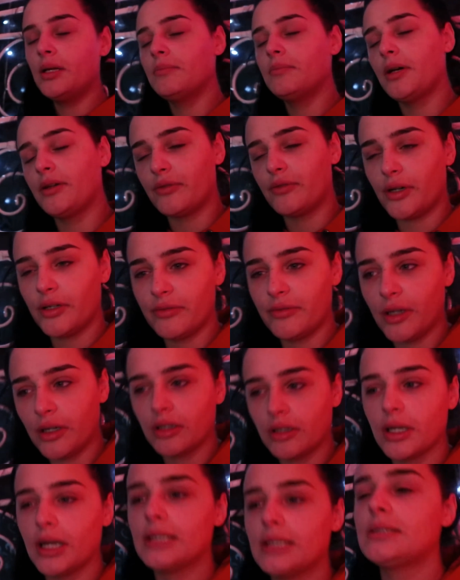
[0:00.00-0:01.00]
Mein Freund war
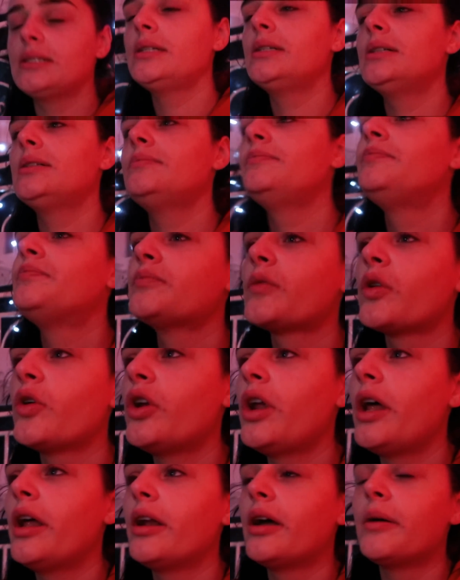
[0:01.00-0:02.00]
auch gerade hier
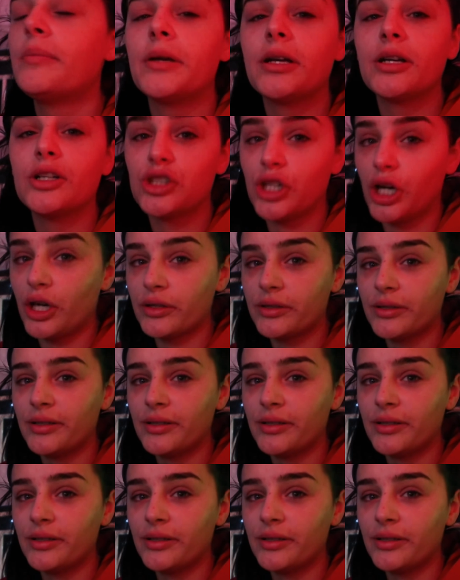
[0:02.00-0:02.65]
und hat nach mir geschaut,